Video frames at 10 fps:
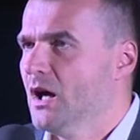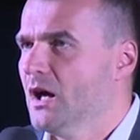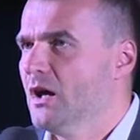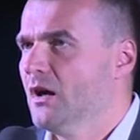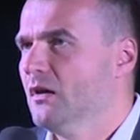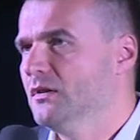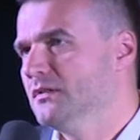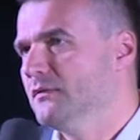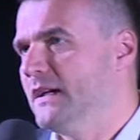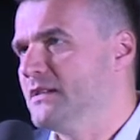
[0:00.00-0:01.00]
E, oni
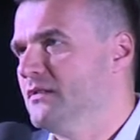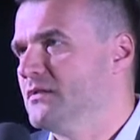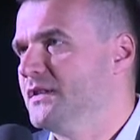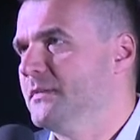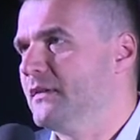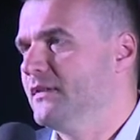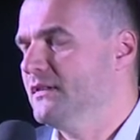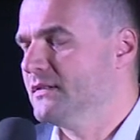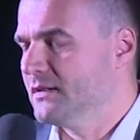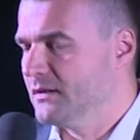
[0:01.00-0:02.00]
są ważni, oczywiście
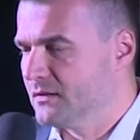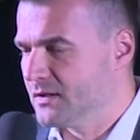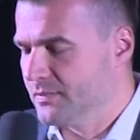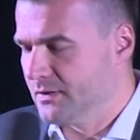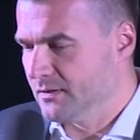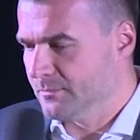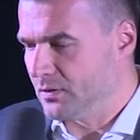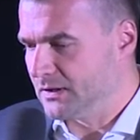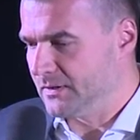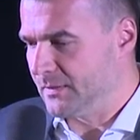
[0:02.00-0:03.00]
prawnicy, żeby
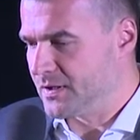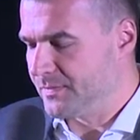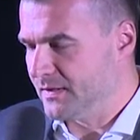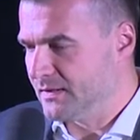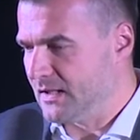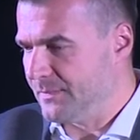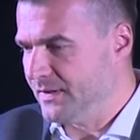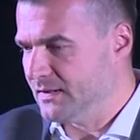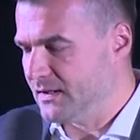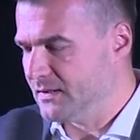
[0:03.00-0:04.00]
potem te przepisy
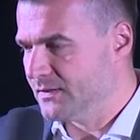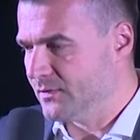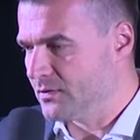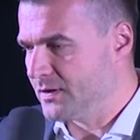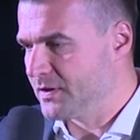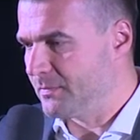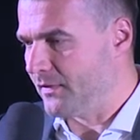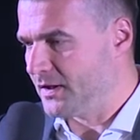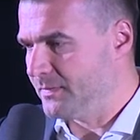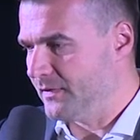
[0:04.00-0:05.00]
napisać, stworzyć,
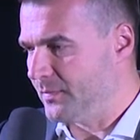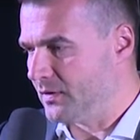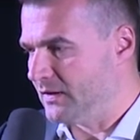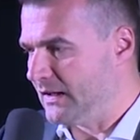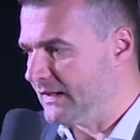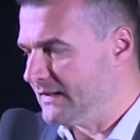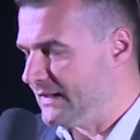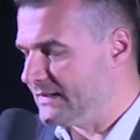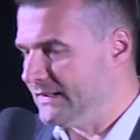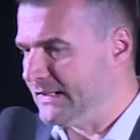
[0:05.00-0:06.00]
przeprowadzić pewne procesy
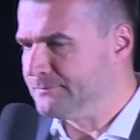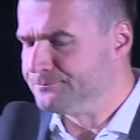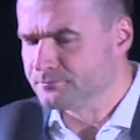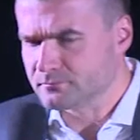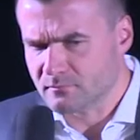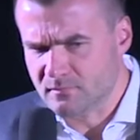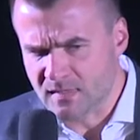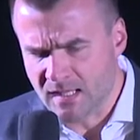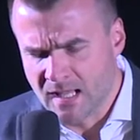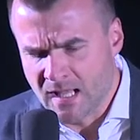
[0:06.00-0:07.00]
legislacyjne,
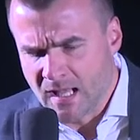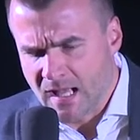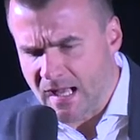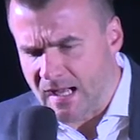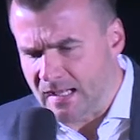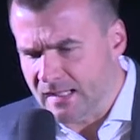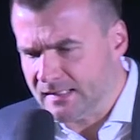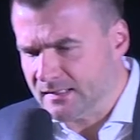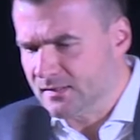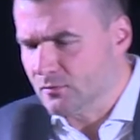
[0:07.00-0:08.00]
ale
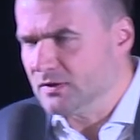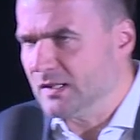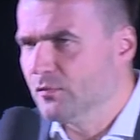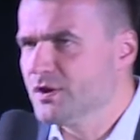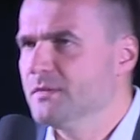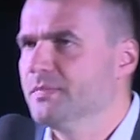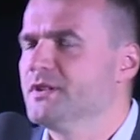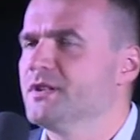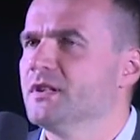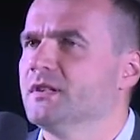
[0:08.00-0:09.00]
ta dyskusja musi
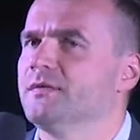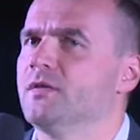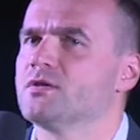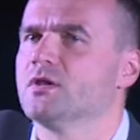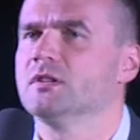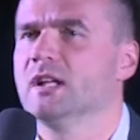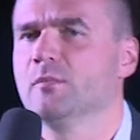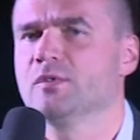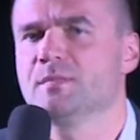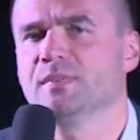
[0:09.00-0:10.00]
być tworzona,
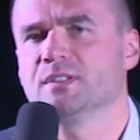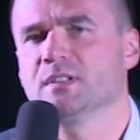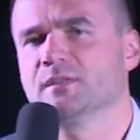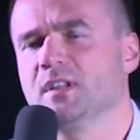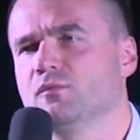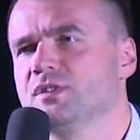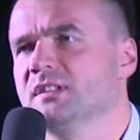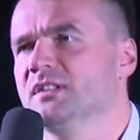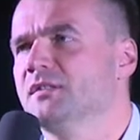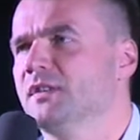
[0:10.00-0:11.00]
musi być w niej
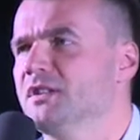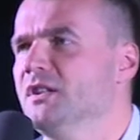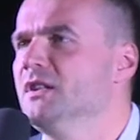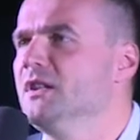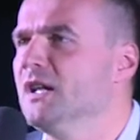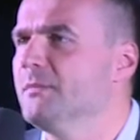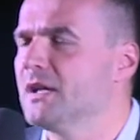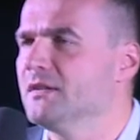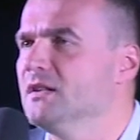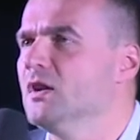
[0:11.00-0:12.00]
uczestniczyć właśnie nie,
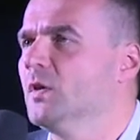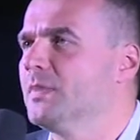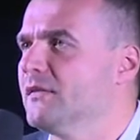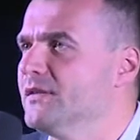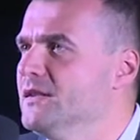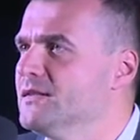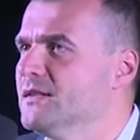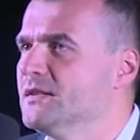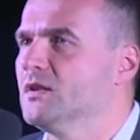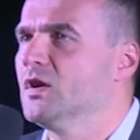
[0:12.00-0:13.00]
nie tylko
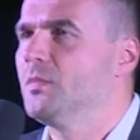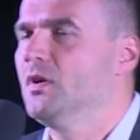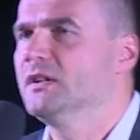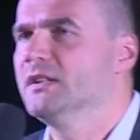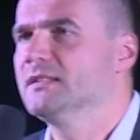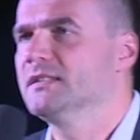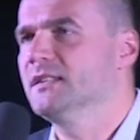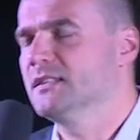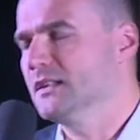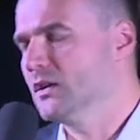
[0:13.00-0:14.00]
prawnicy, nie tylko politycy,
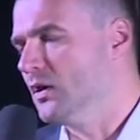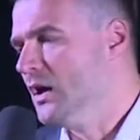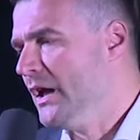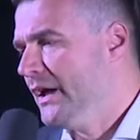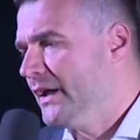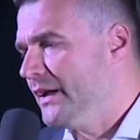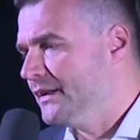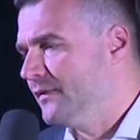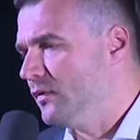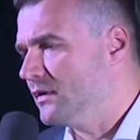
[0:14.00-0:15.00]
nie tylko e,
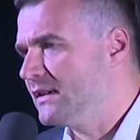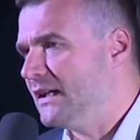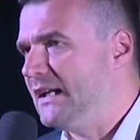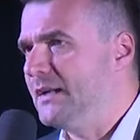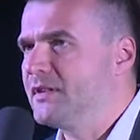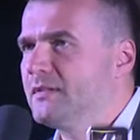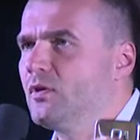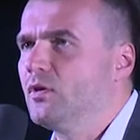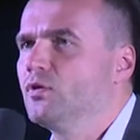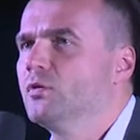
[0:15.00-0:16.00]
twórcy, ale przede
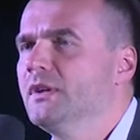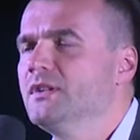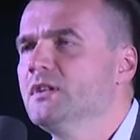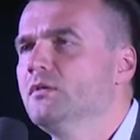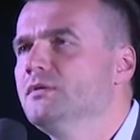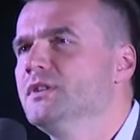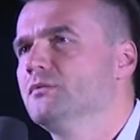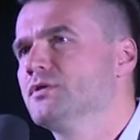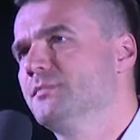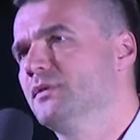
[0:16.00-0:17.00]
wszystkim konsumenci, ludzie,
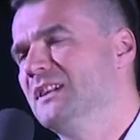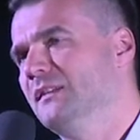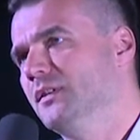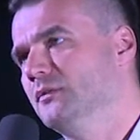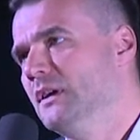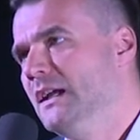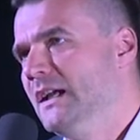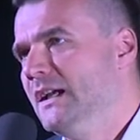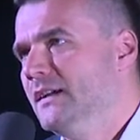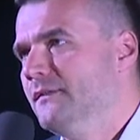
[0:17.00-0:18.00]
którzy potrafią
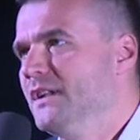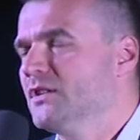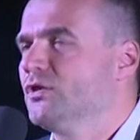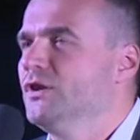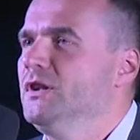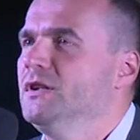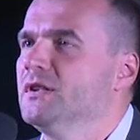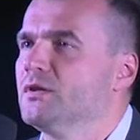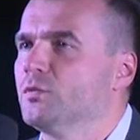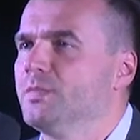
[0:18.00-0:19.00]
nieco
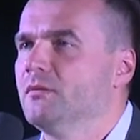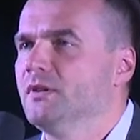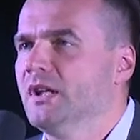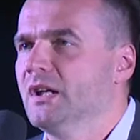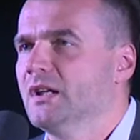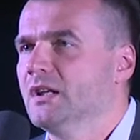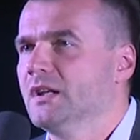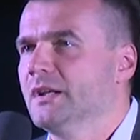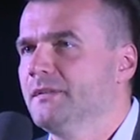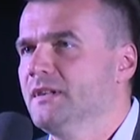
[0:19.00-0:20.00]
inny, zupełnie
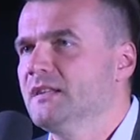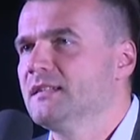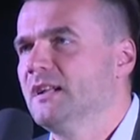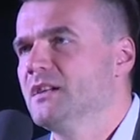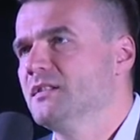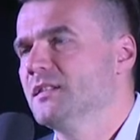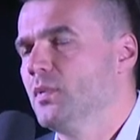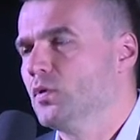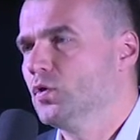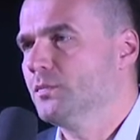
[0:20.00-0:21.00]
e, niezależny
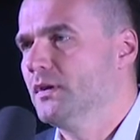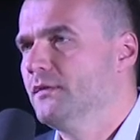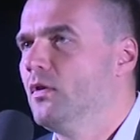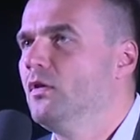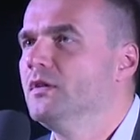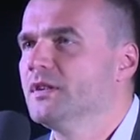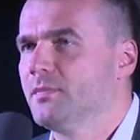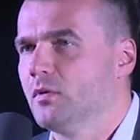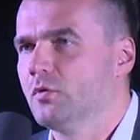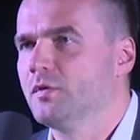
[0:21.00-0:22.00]
sposób, wolny
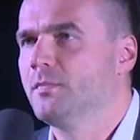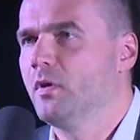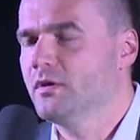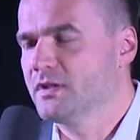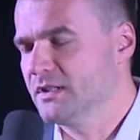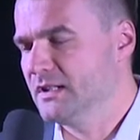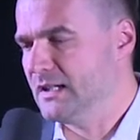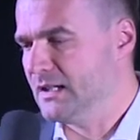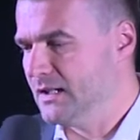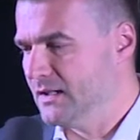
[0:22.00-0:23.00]
sposób spojrzeć
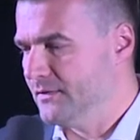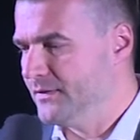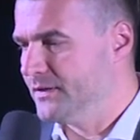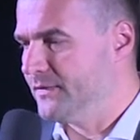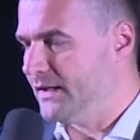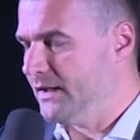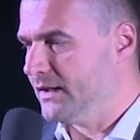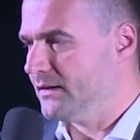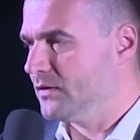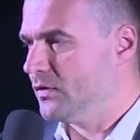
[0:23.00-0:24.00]
na e, wyzwanie,
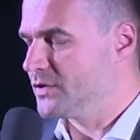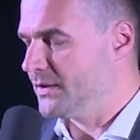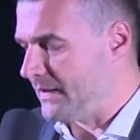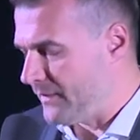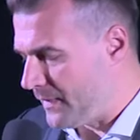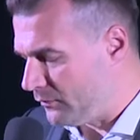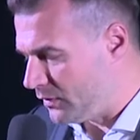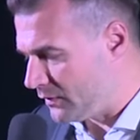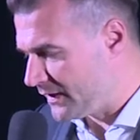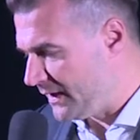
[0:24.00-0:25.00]
jakie stoją przed prawem
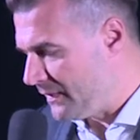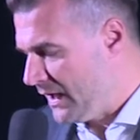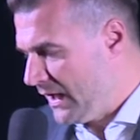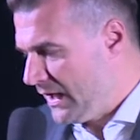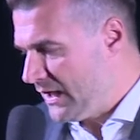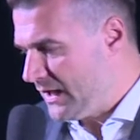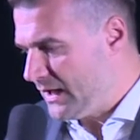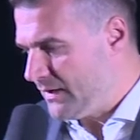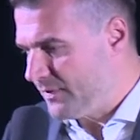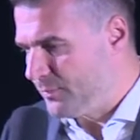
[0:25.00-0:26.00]
autorskim
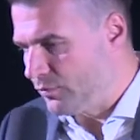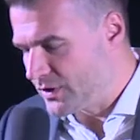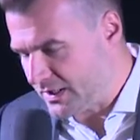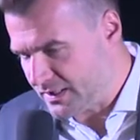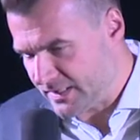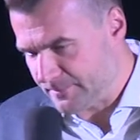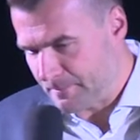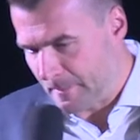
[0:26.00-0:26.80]
e, współcześnie.